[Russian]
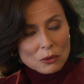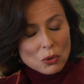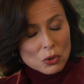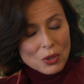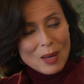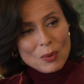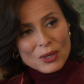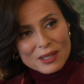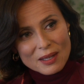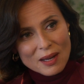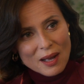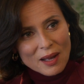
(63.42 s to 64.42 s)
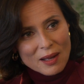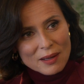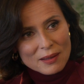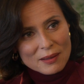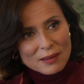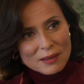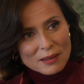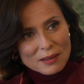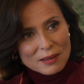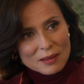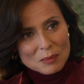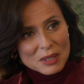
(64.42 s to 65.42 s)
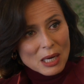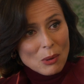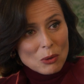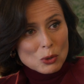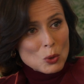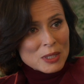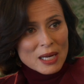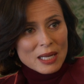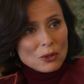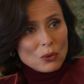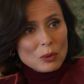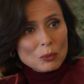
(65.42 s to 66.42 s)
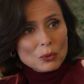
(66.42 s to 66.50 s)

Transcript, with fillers: Я политична. Нравится всем моя